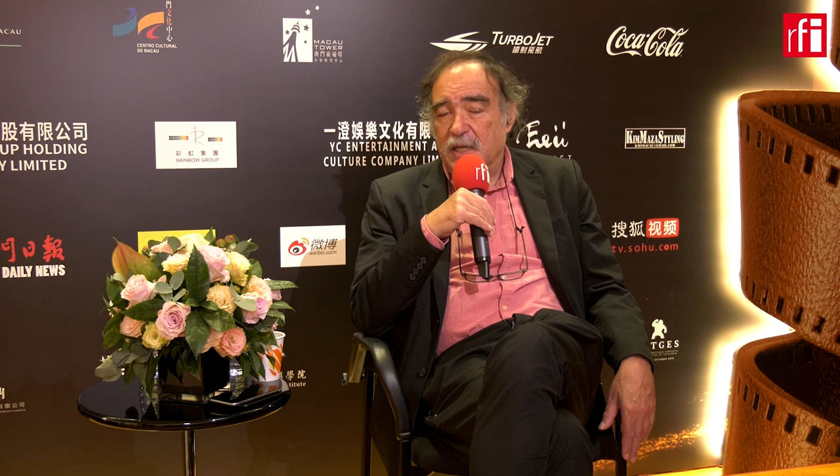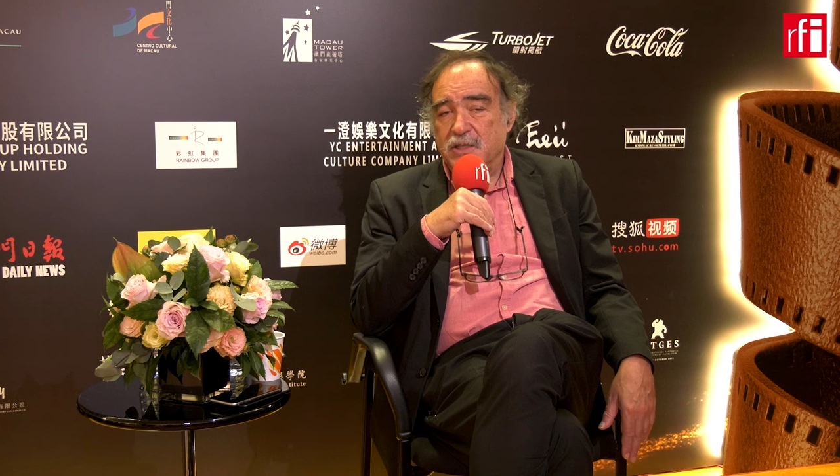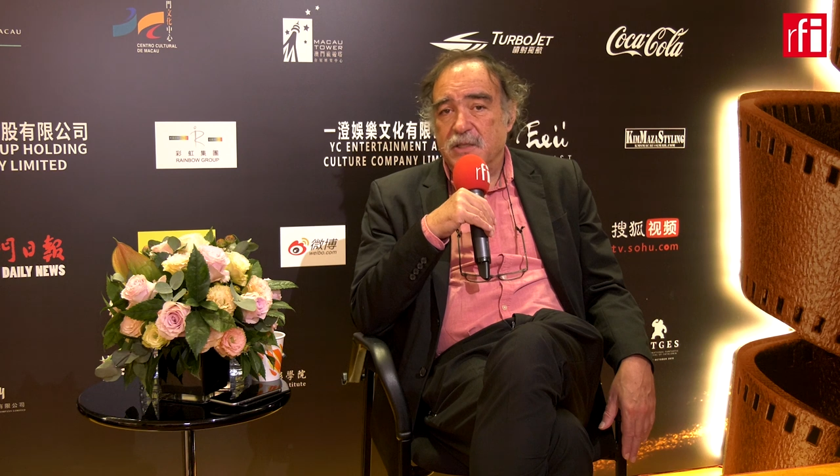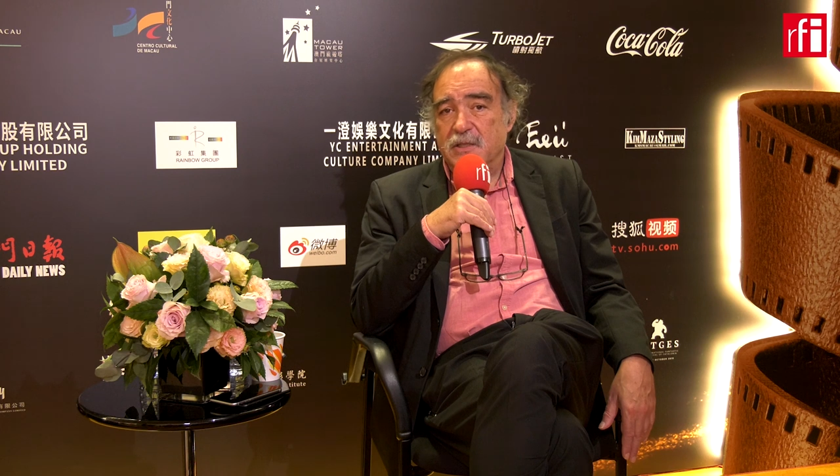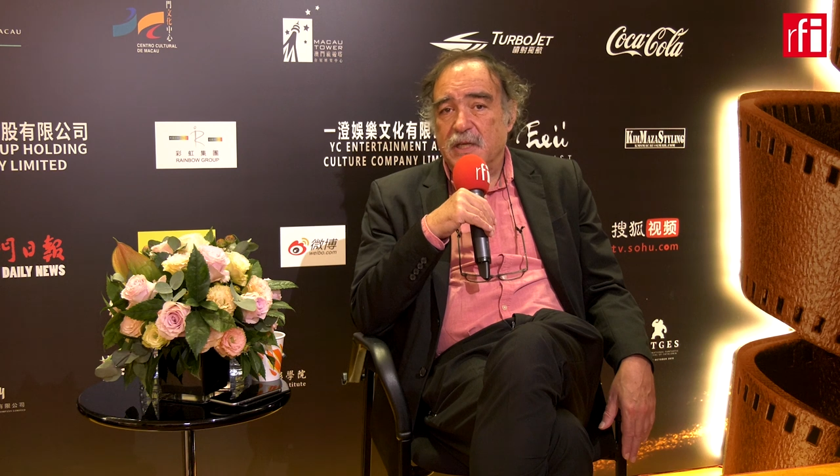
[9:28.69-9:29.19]
e
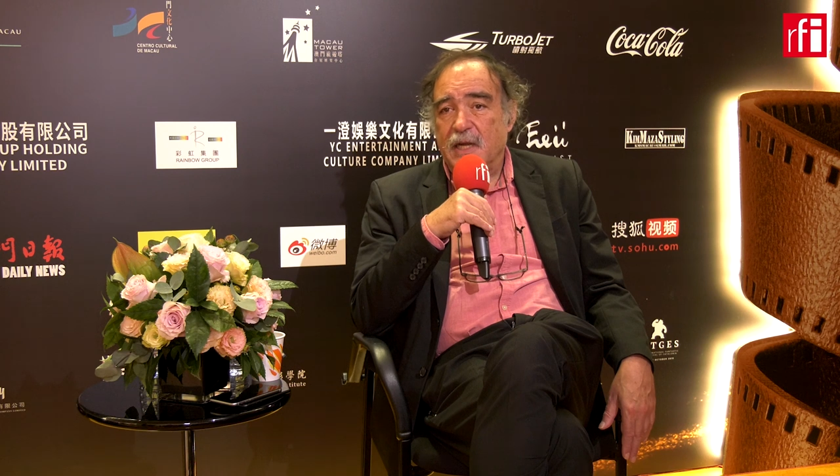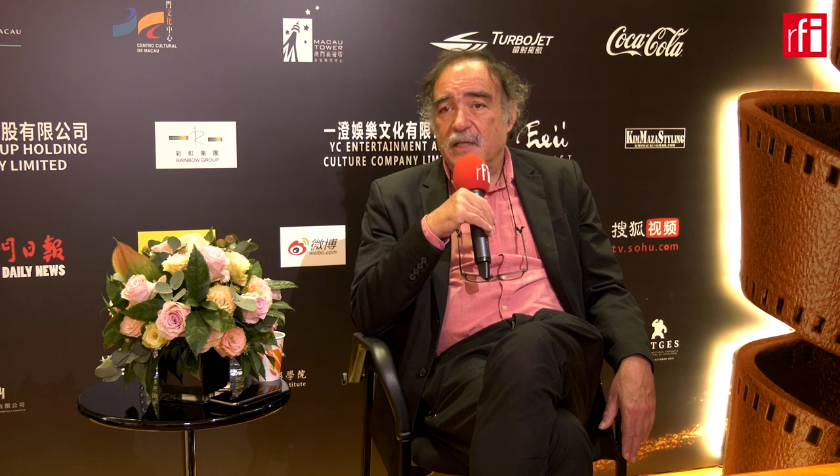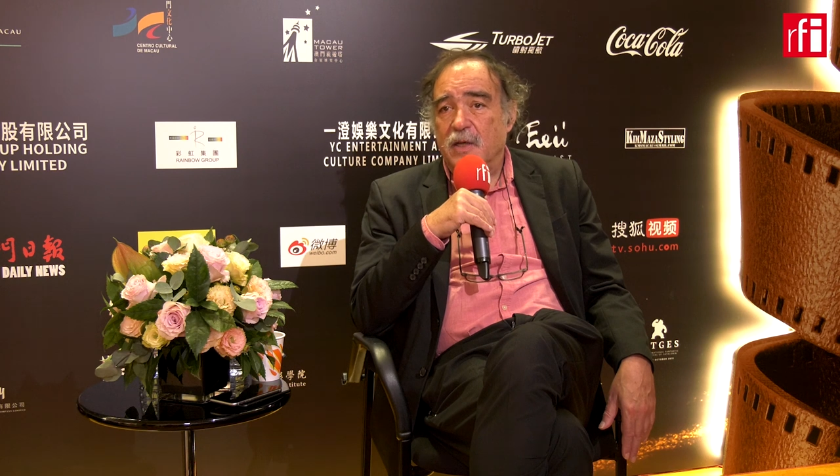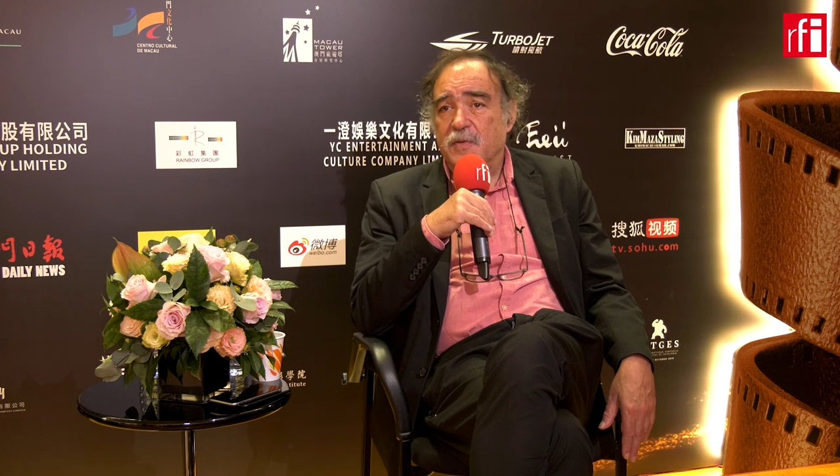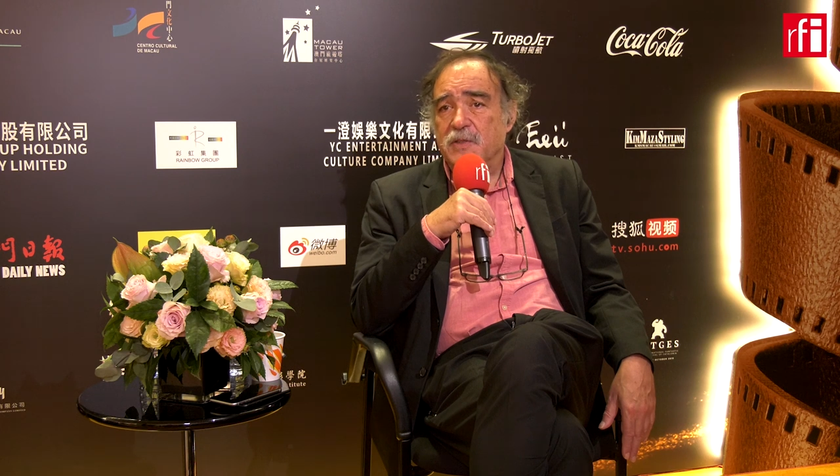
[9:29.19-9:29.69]
acho que será
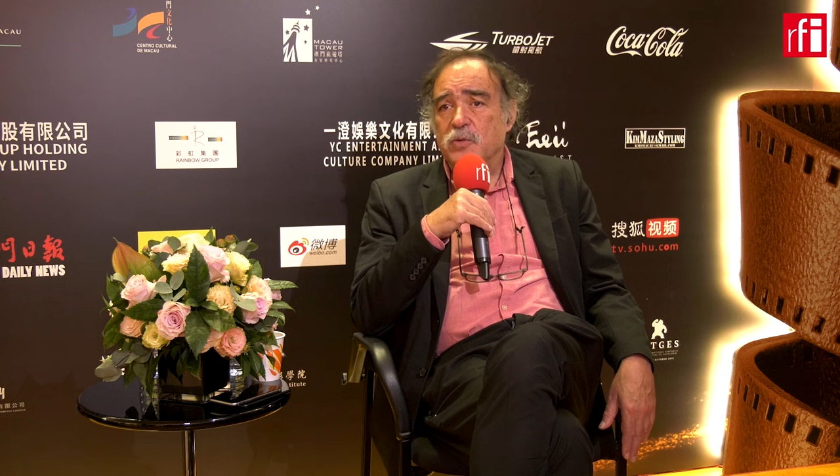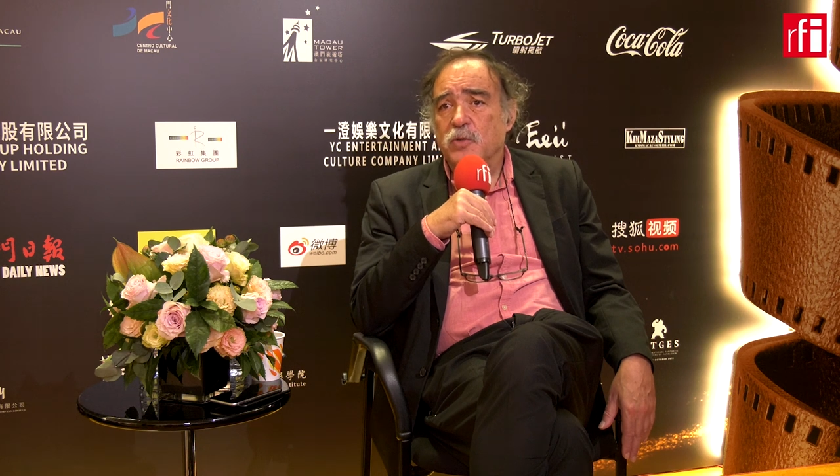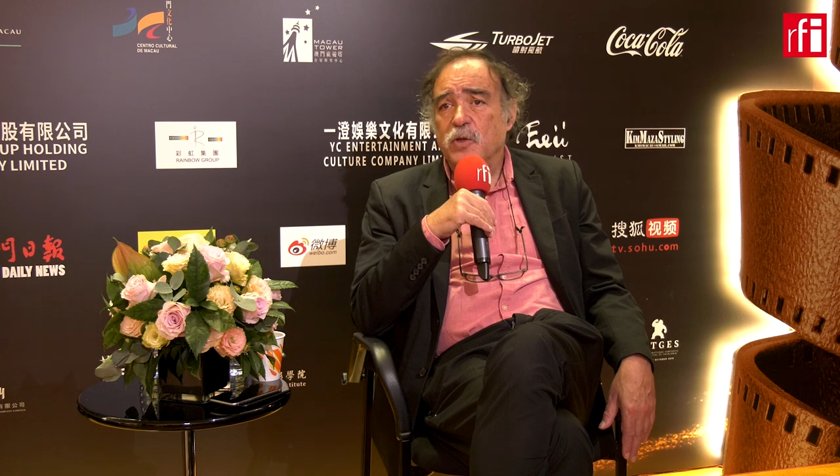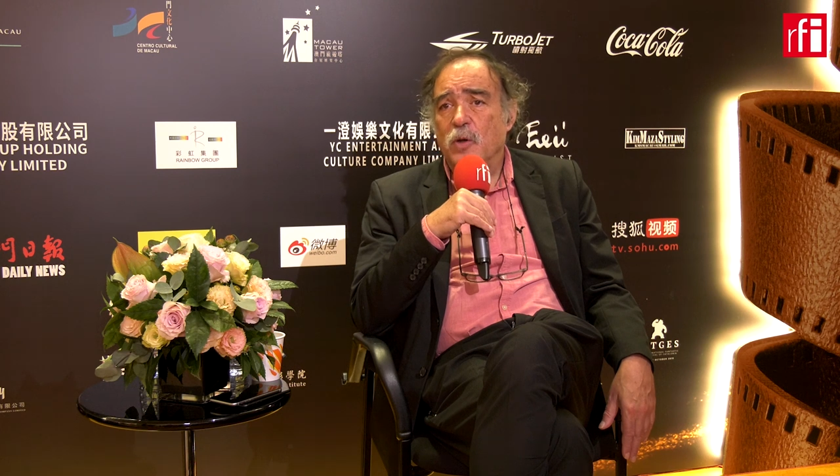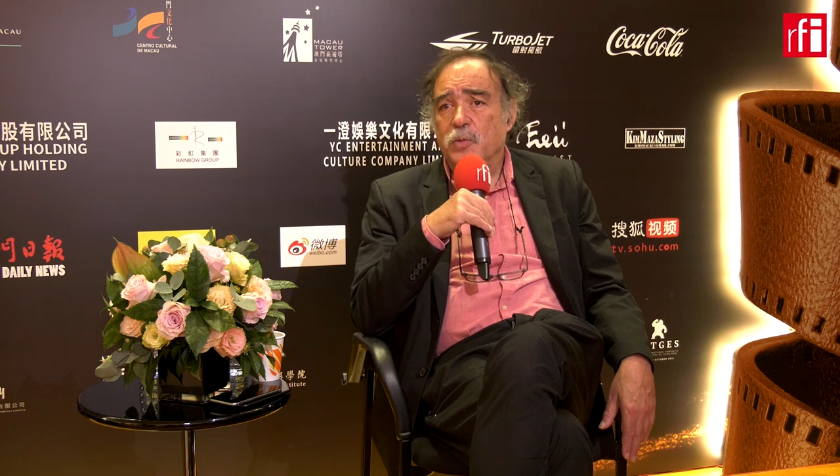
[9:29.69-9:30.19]
talvez a única